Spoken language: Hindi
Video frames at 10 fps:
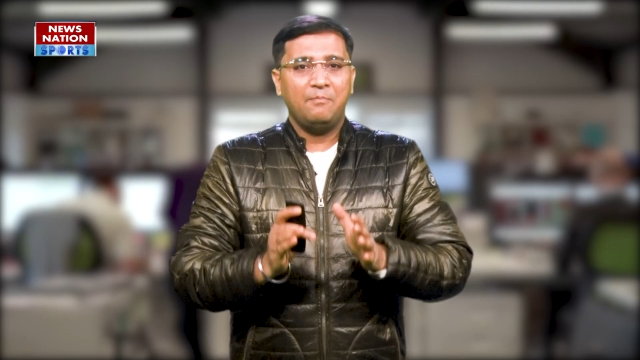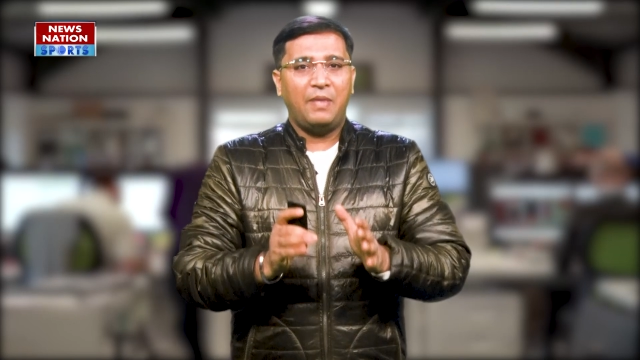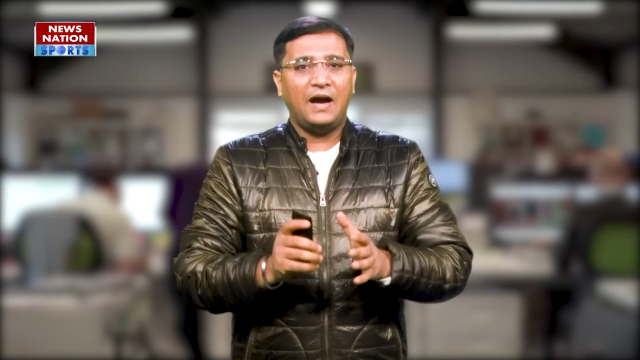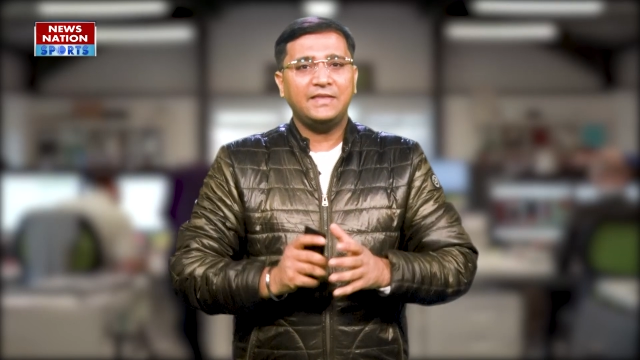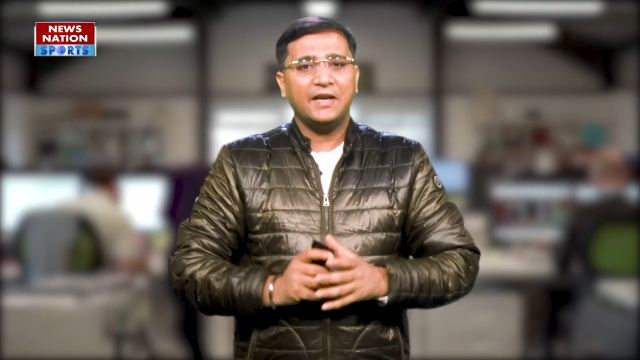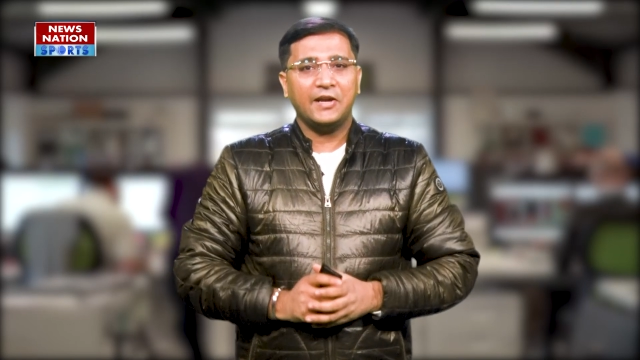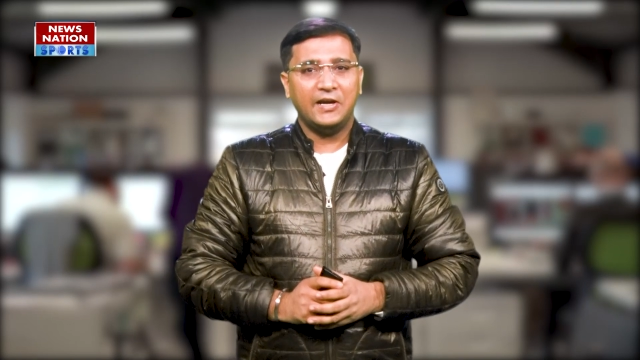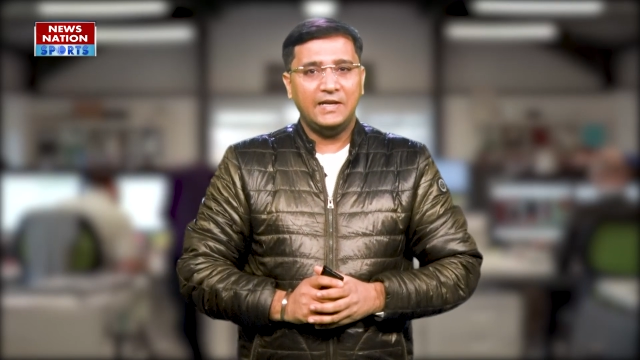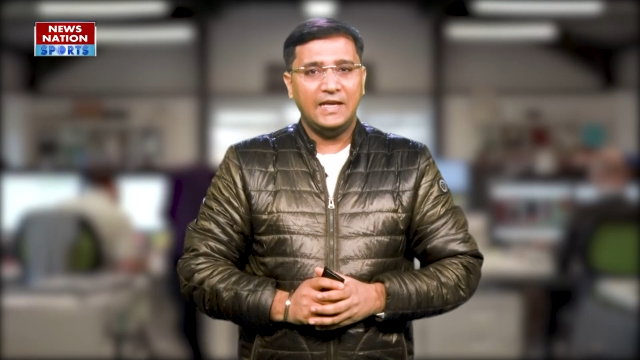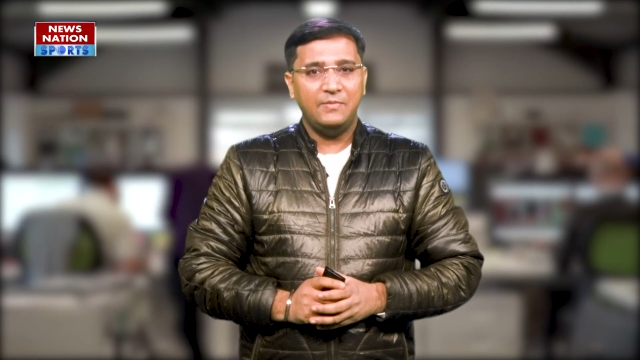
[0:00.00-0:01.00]
भारतीय
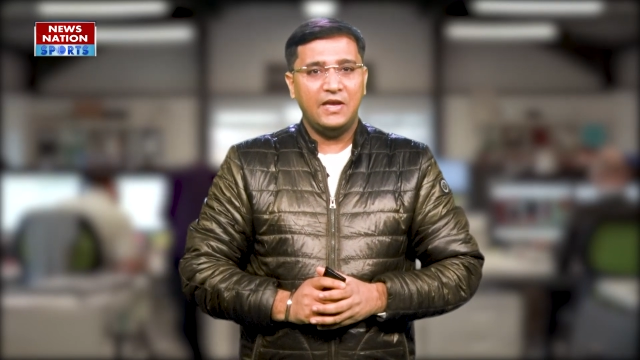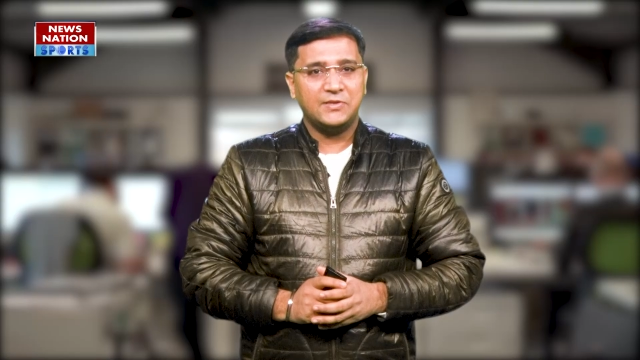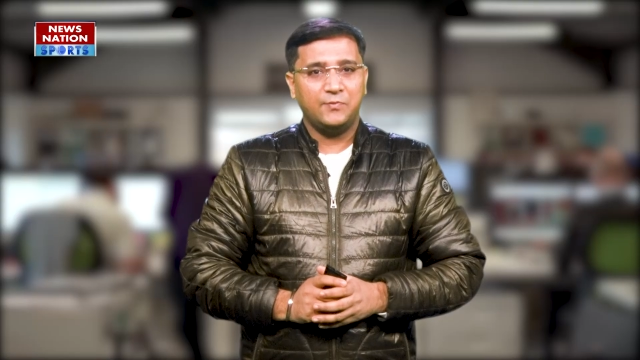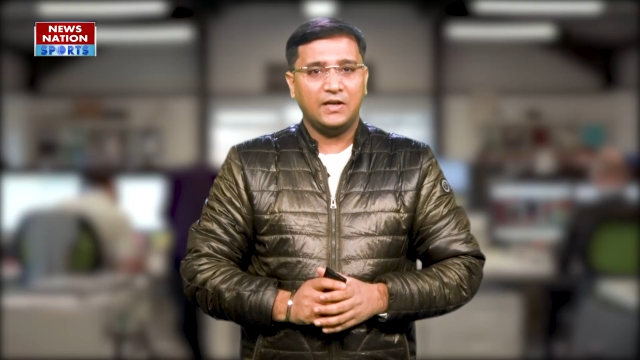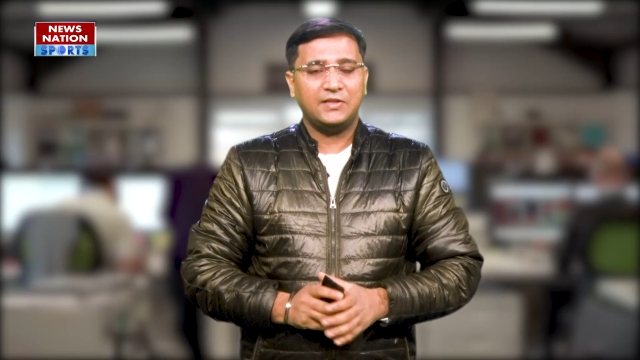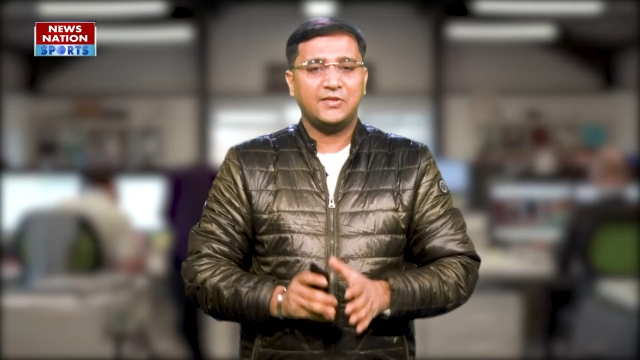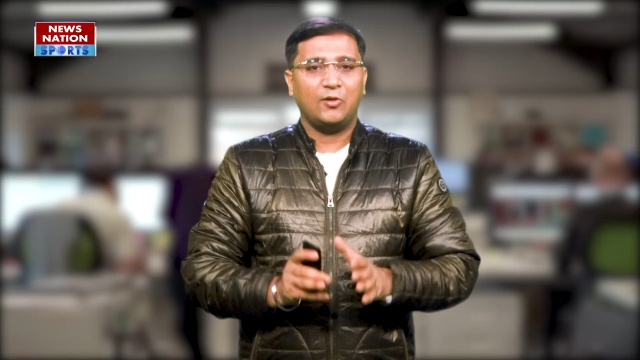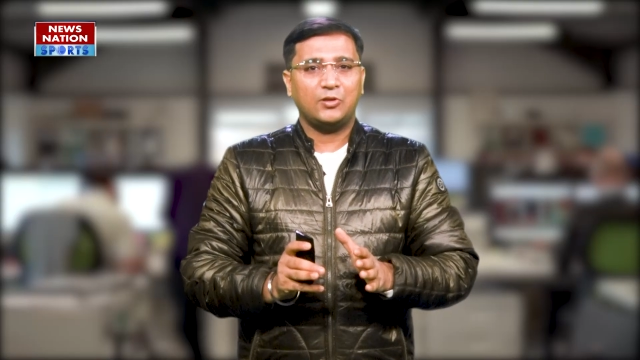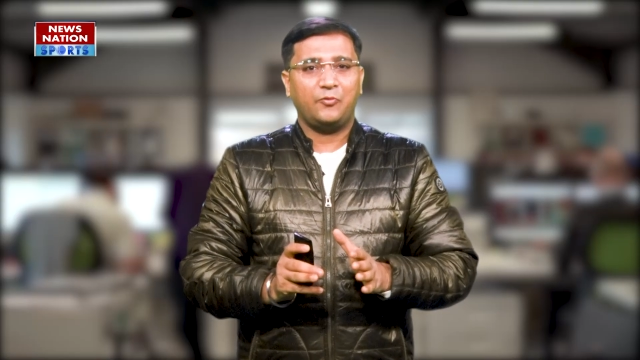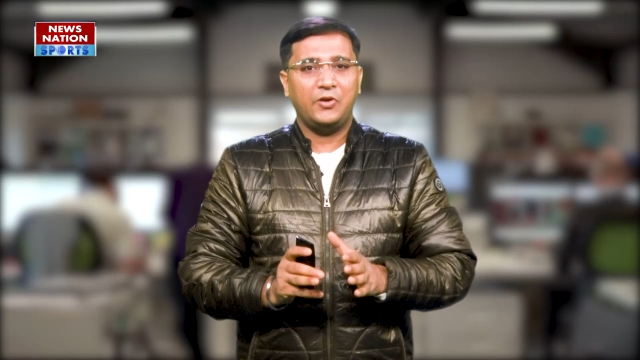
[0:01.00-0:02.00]
क्रिकेट टीम इस वक्त
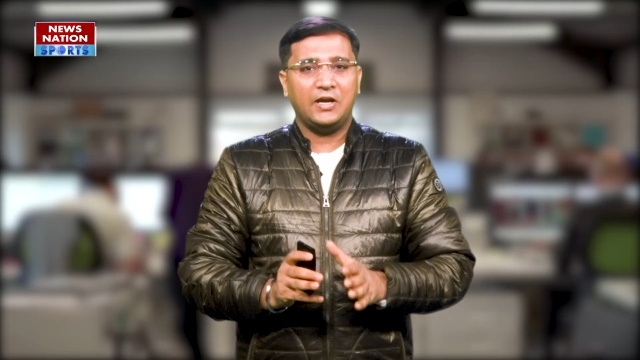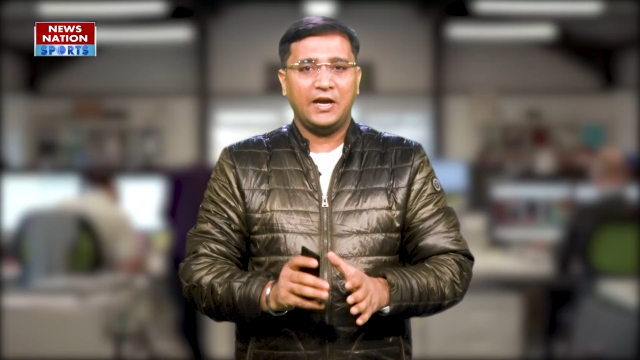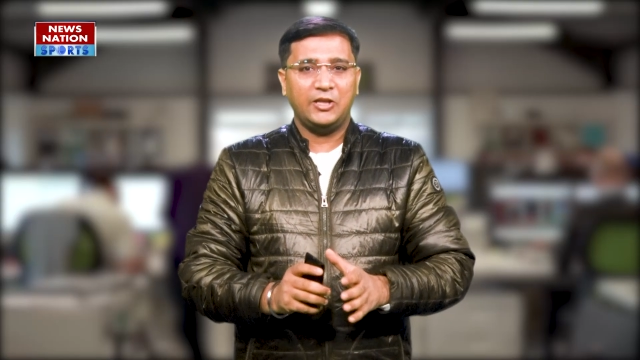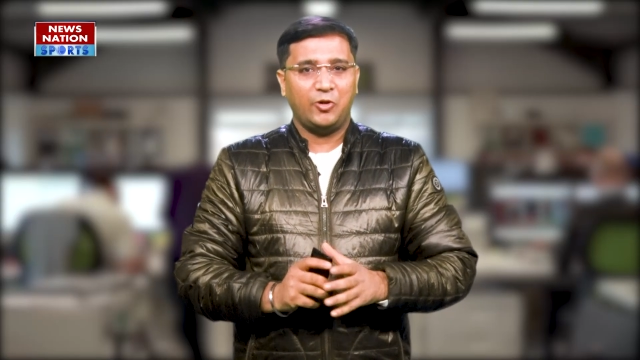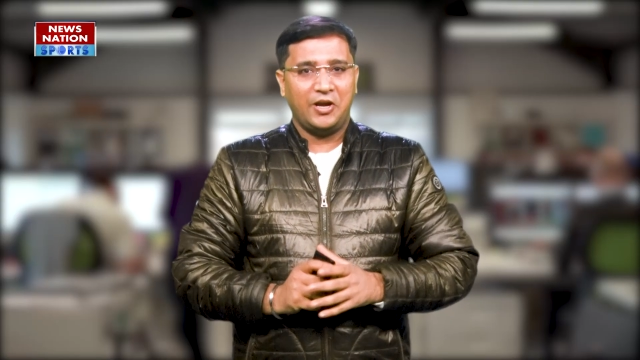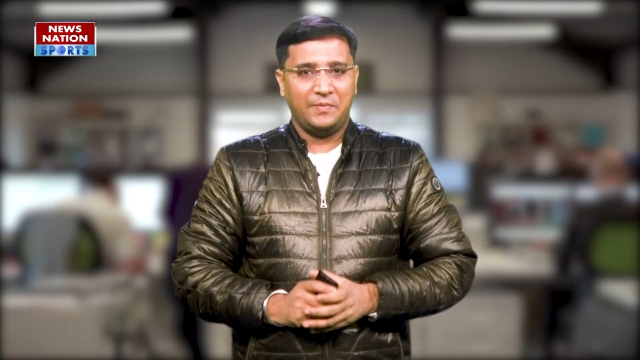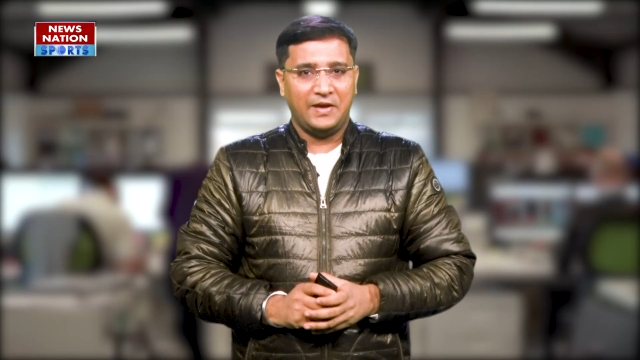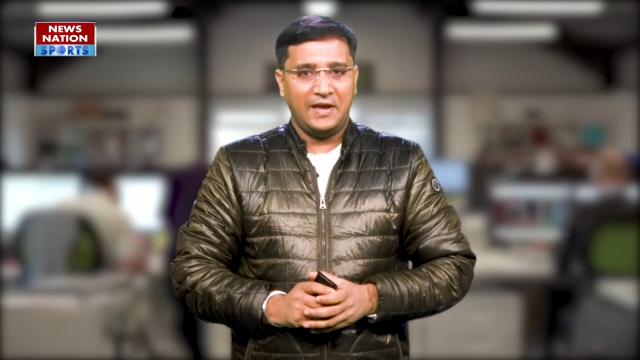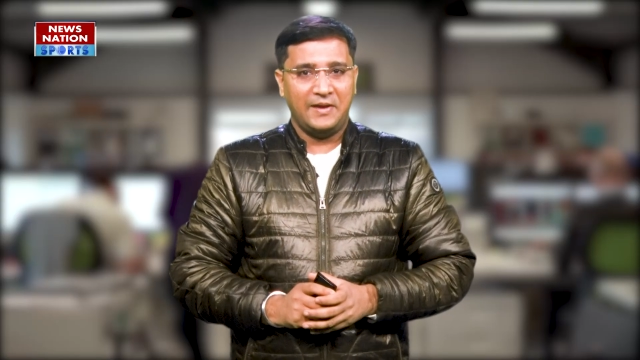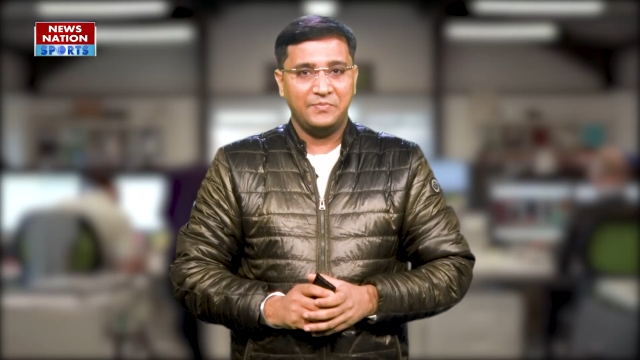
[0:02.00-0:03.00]
साउथ अफ्रीका के दौरे पर
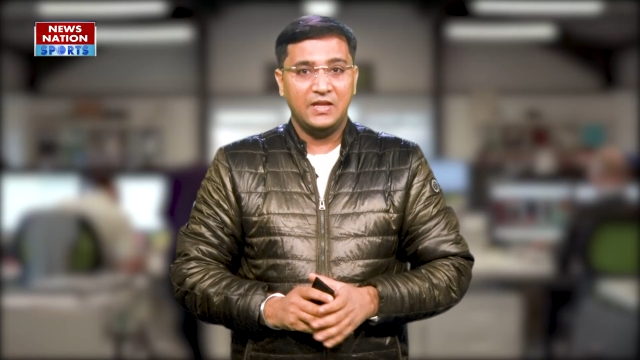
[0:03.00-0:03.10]
है